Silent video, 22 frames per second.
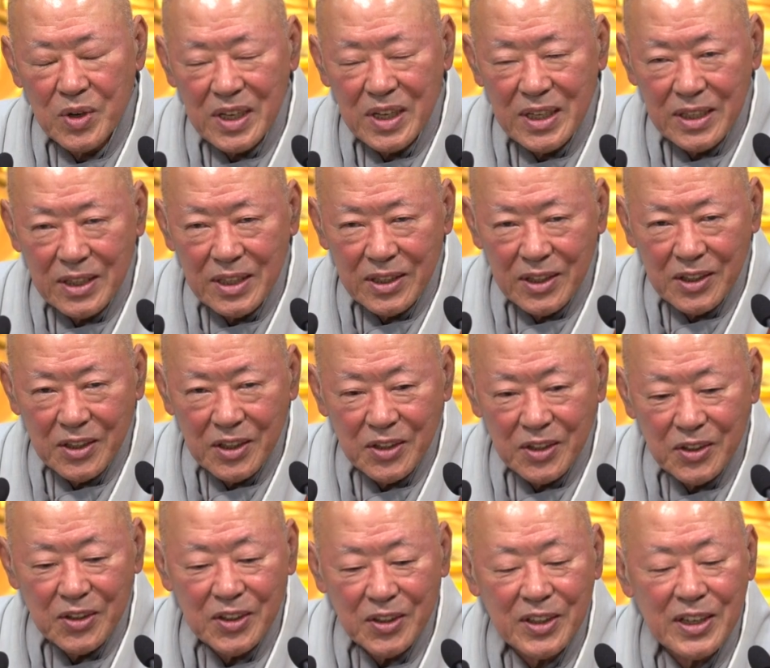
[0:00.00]

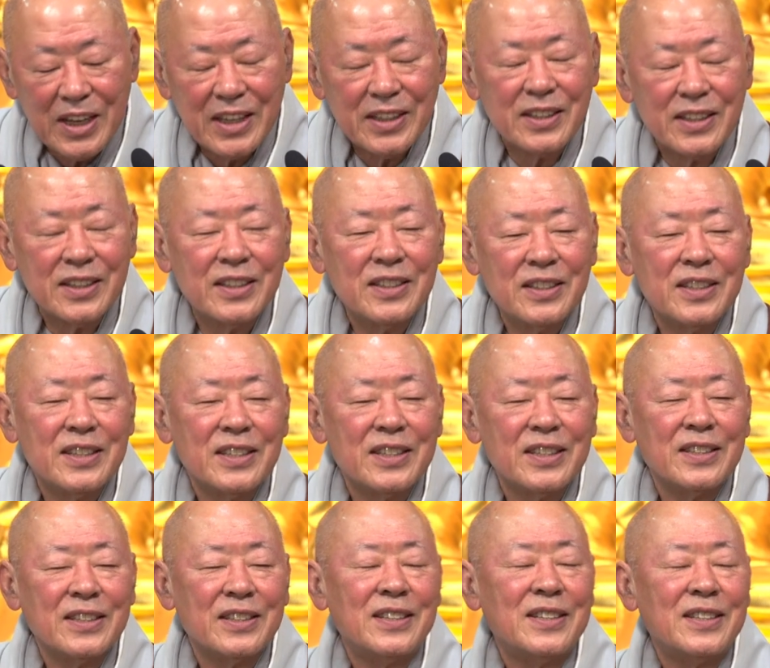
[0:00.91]
월등히 뛰어난
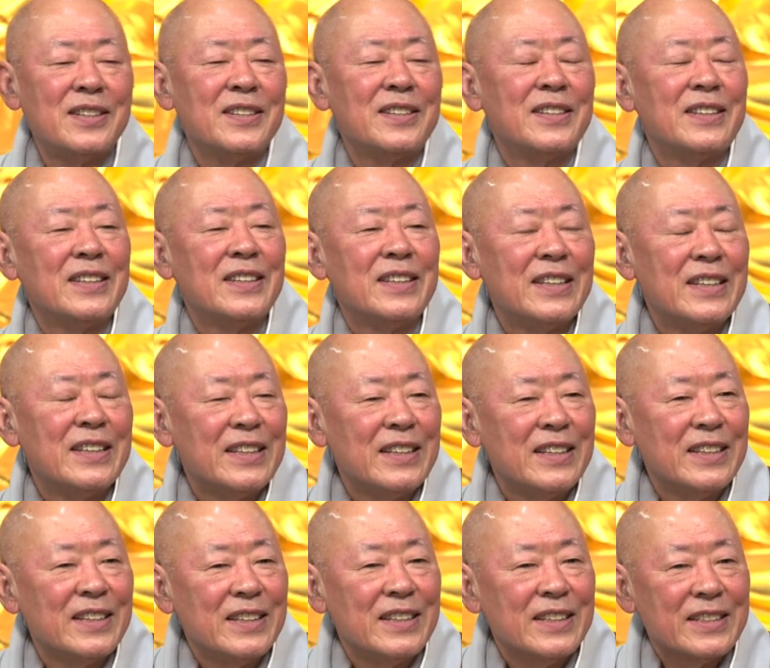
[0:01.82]
선지식을
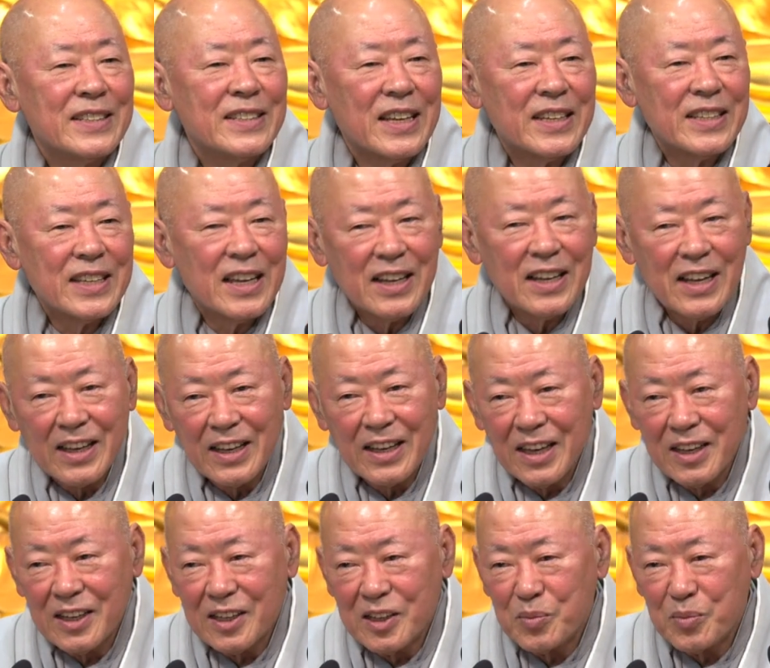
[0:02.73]

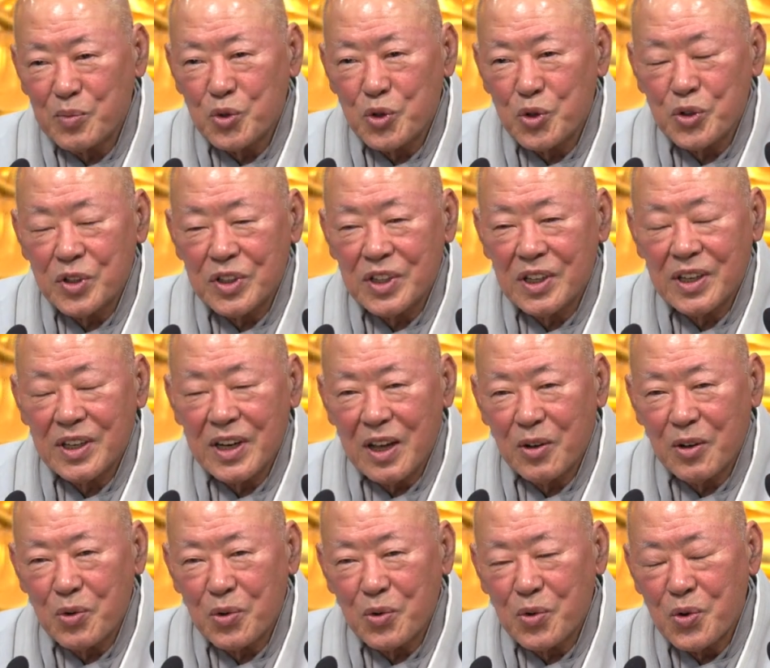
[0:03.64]
찾아가게끔
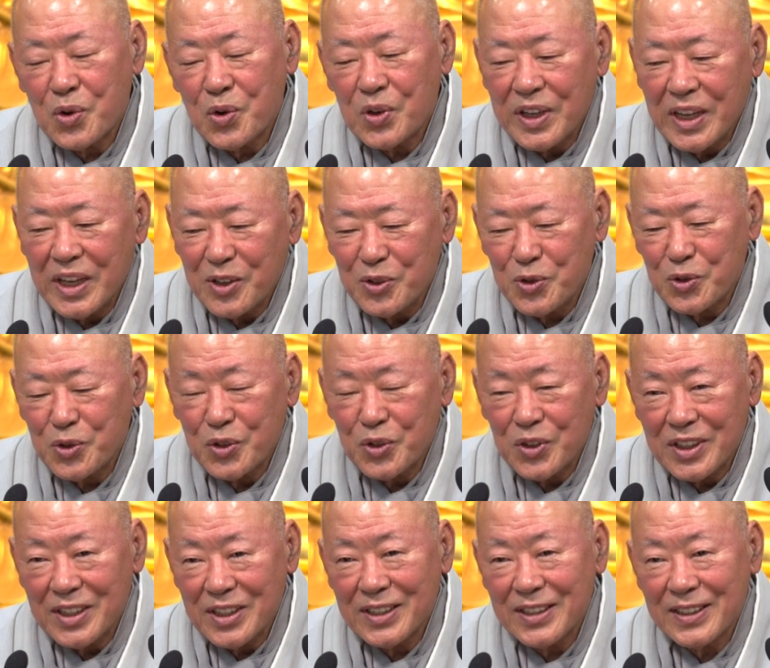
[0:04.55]
추천하고 권해
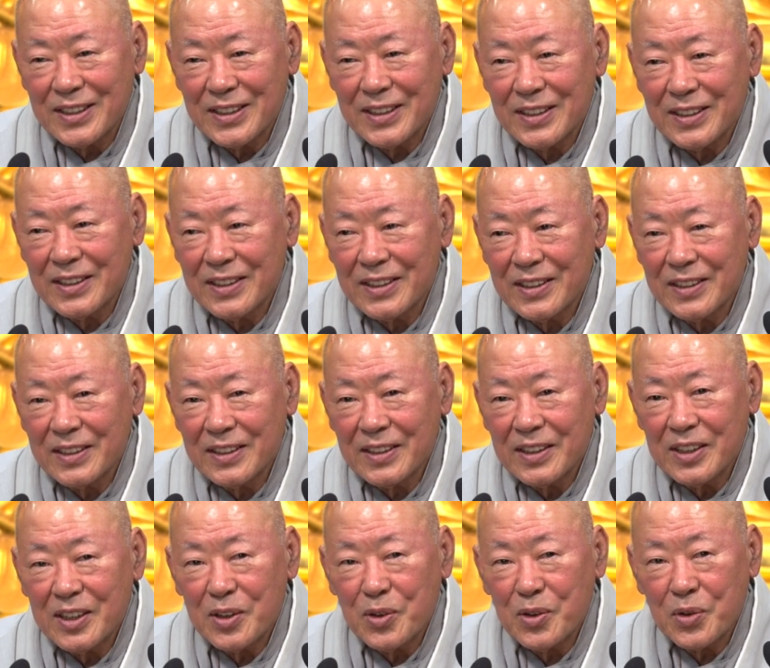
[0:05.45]
주는 것.
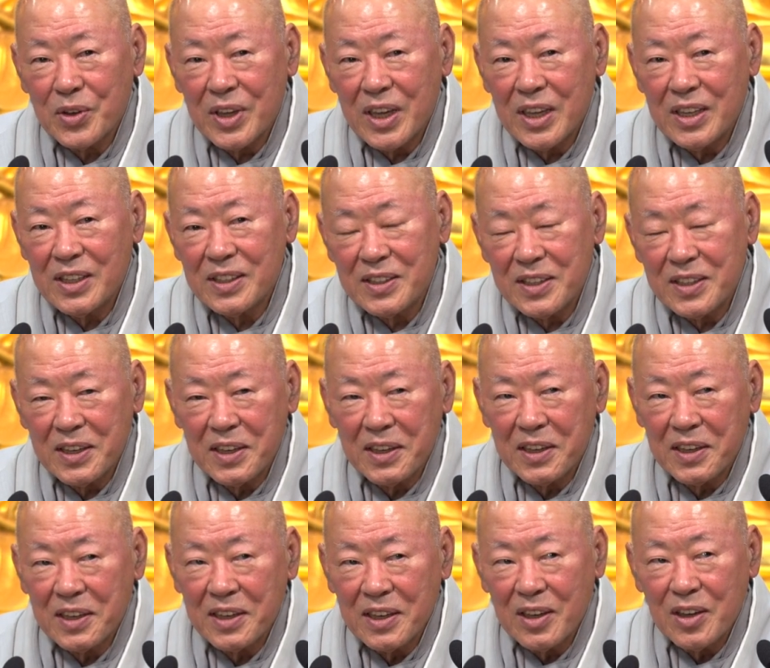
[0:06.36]
요게
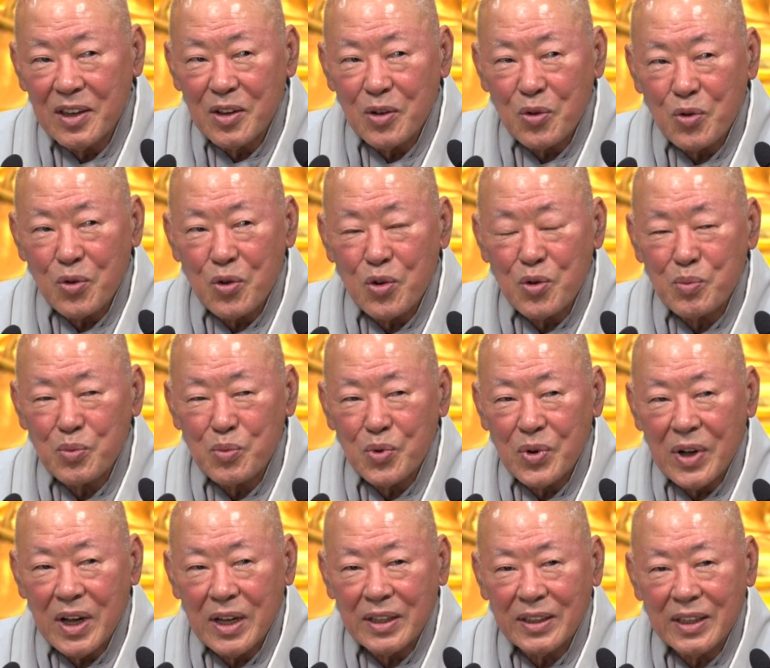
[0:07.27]
이제
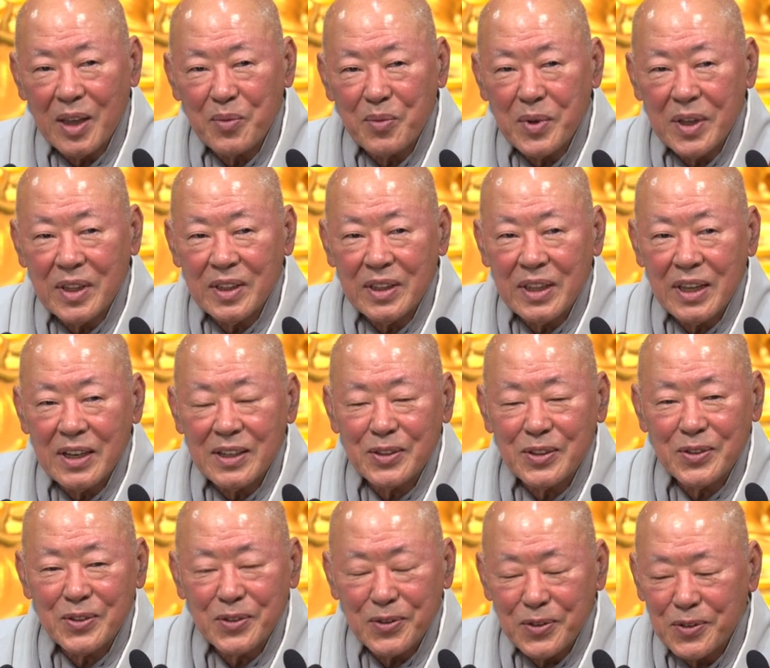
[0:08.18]
공부가 되면
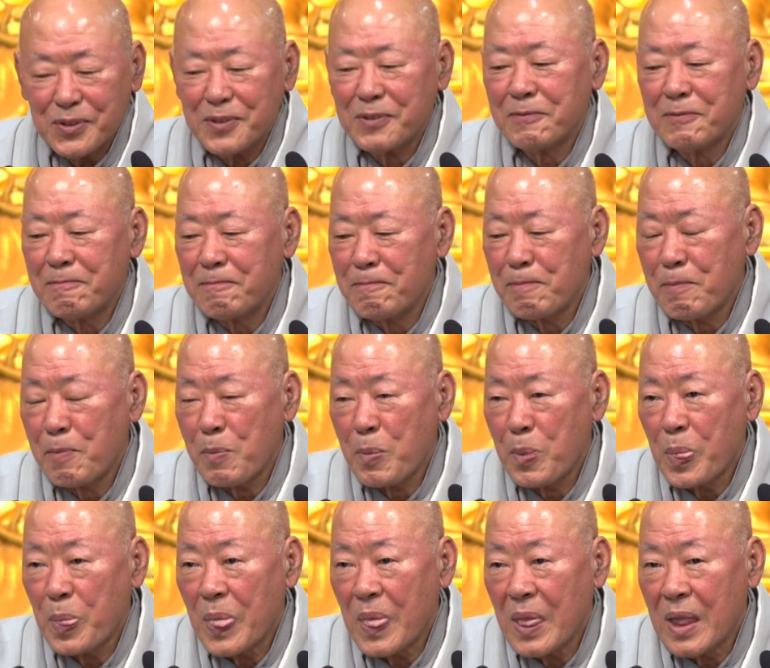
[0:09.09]
될수록
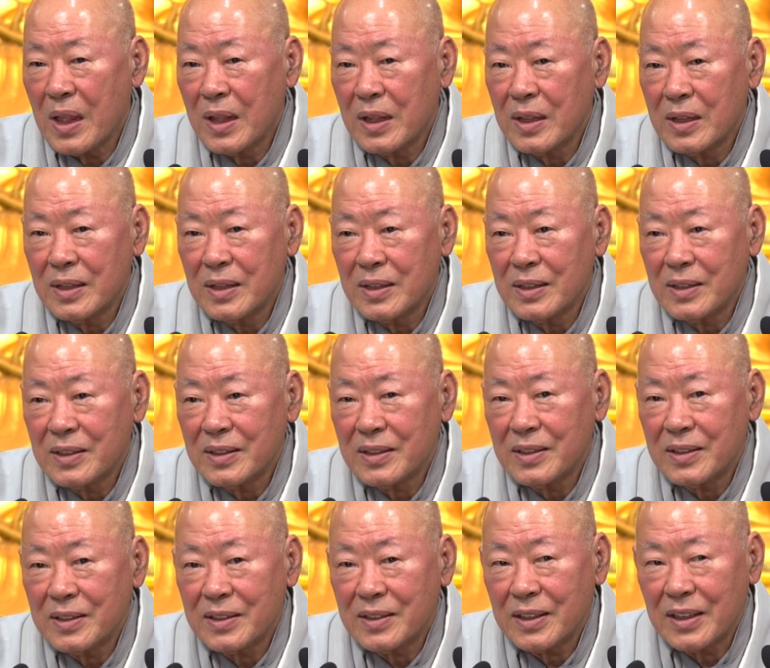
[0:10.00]

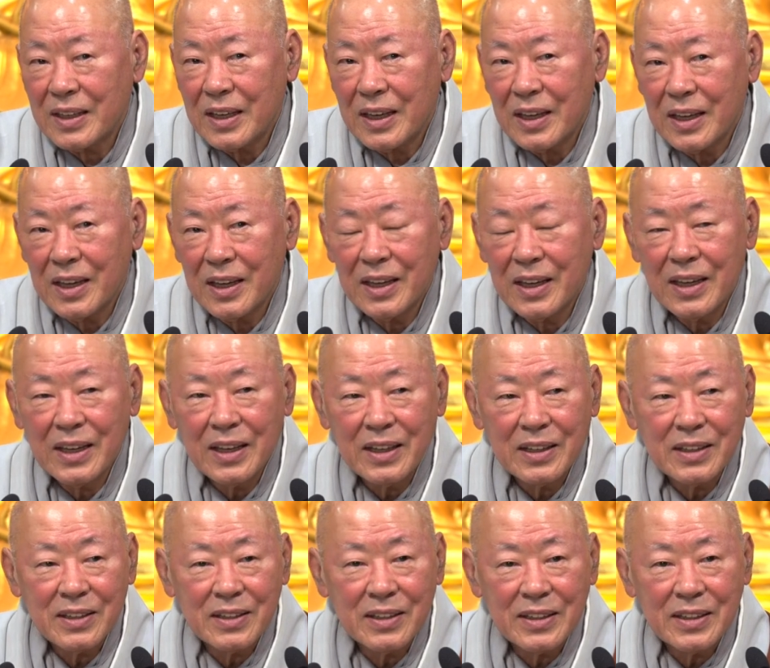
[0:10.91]
그렇게
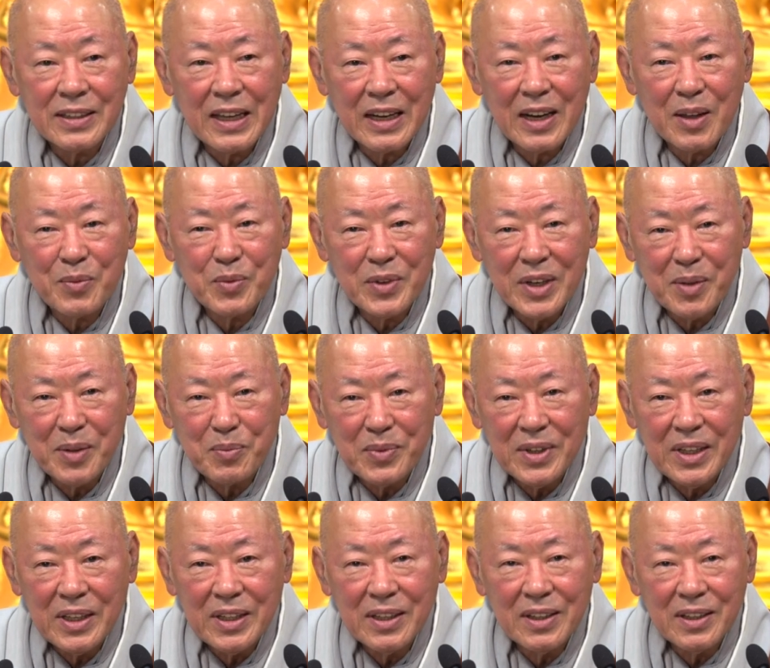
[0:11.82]
그런 사람들의
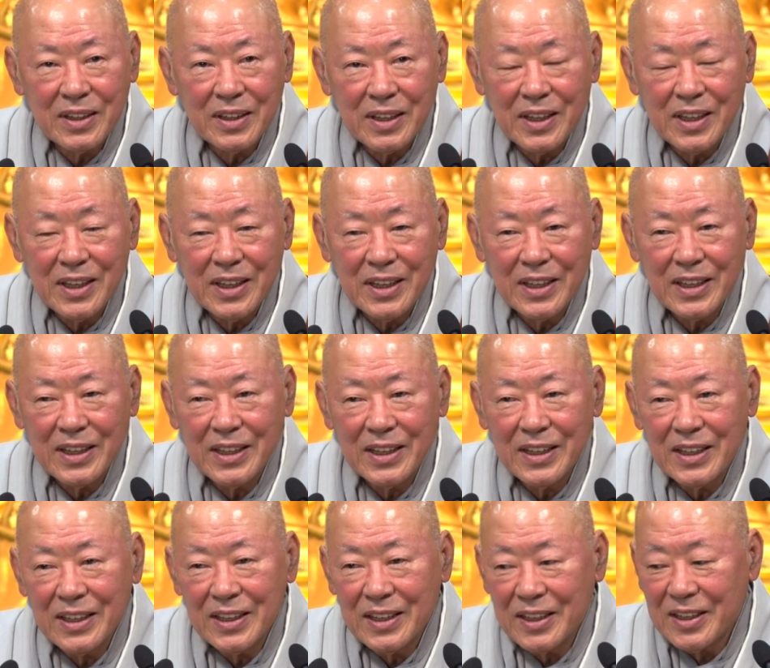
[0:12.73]
미덕이
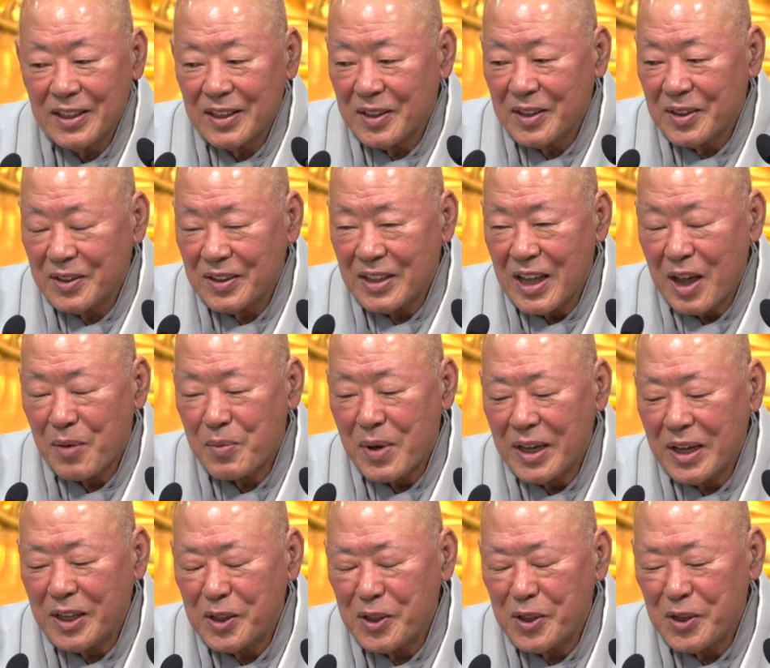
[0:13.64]

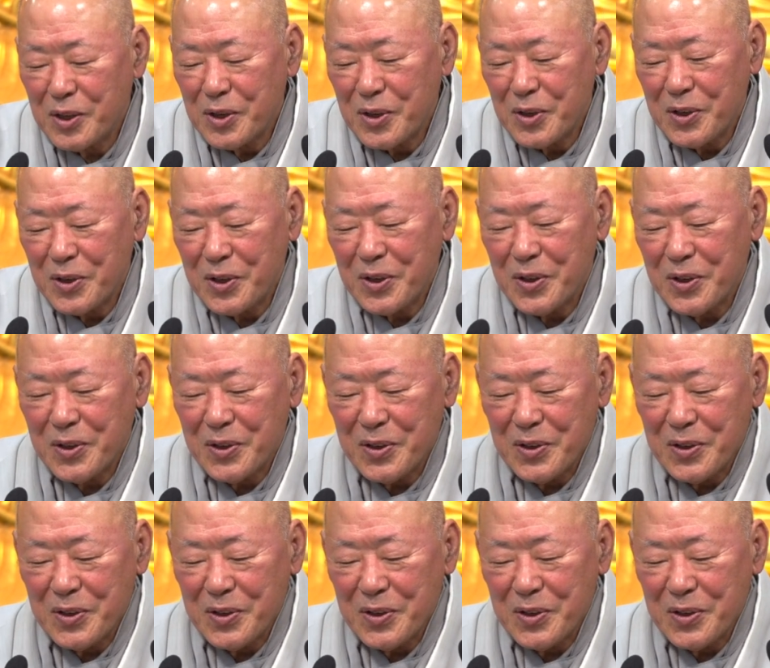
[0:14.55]
남아 있는 거예요.